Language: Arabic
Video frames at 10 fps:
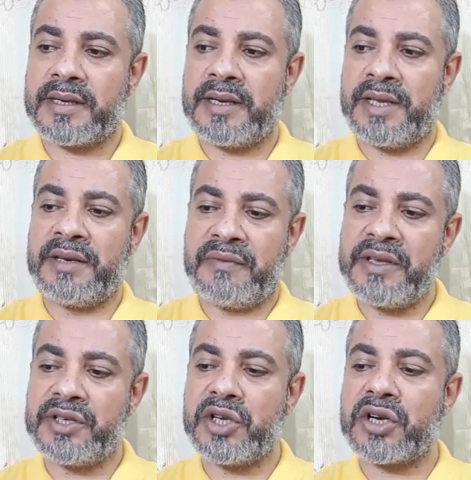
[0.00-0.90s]
لأن
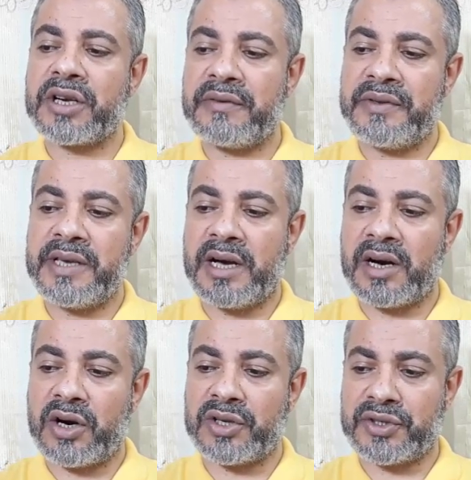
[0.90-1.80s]
في شق
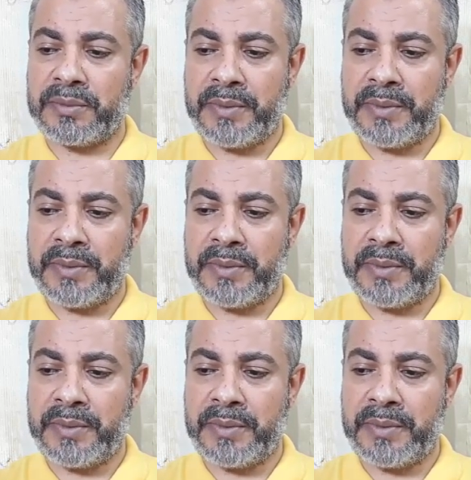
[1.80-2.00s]
فيها خاص